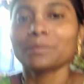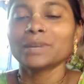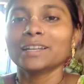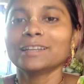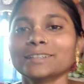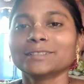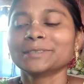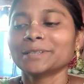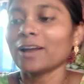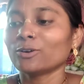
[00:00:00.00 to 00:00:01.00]
মানে
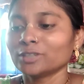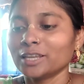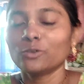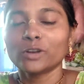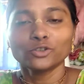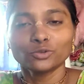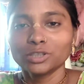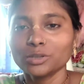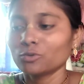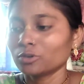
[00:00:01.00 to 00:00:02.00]
এখন খেলো না
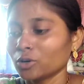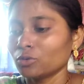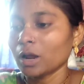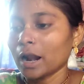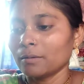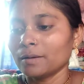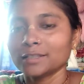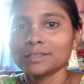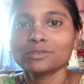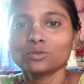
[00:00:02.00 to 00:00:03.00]
সত্যি মনটা খুব খারাপ
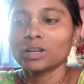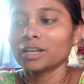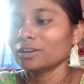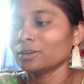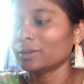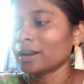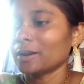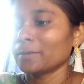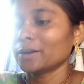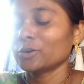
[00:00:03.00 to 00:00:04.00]
লাগছে চলে গেল
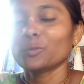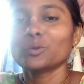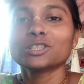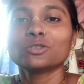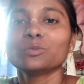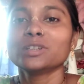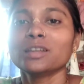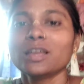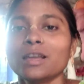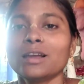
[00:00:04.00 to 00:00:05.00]
বান্না করে বলছে তুমি
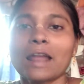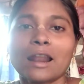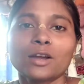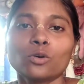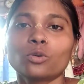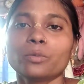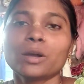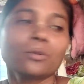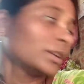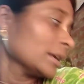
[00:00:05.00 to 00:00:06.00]
রান্না করবে
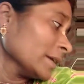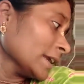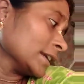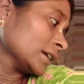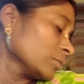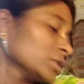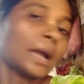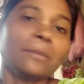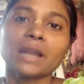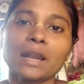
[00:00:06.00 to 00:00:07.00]
না বলে আমি রেগে রেগে বলছি
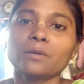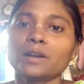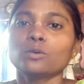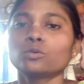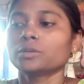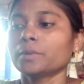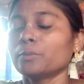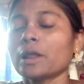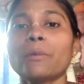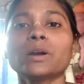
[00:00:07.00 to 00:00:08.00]
আমি রান্নাবান্না করতে
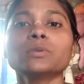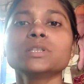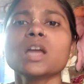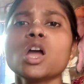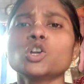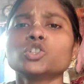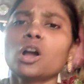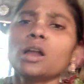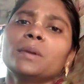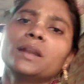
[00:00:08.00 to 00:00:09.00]
পারবো না আমাকে বলছে
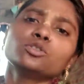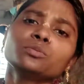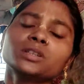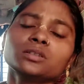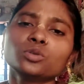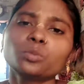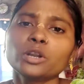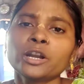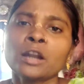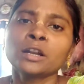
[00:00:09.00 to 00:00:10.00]
সকালবেলা তুমি
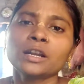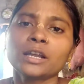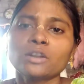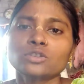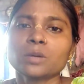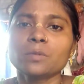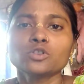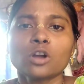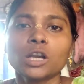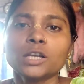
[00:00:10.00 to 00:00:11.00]
দুপুরে রান্নাটা কেন সকালে
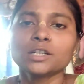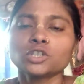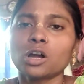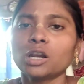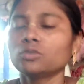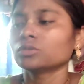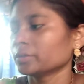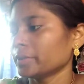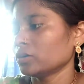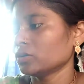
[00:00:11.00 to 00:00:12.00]
সকালেরটা সকালে
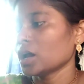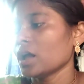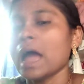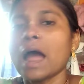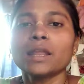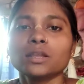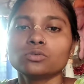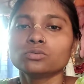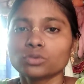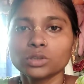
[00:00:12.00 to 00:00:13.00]
করতে পারো না আরে
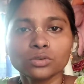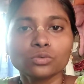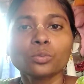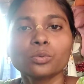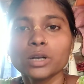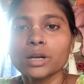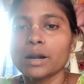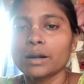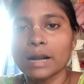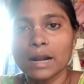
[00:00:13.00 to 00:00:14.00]
যদি দুপুরে
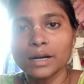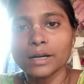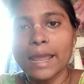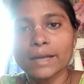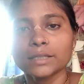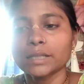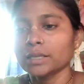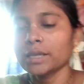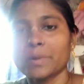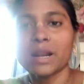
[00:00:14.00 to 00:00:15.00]
রান্নাটা
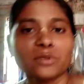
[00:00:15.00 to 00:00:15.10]
একসাথে এবার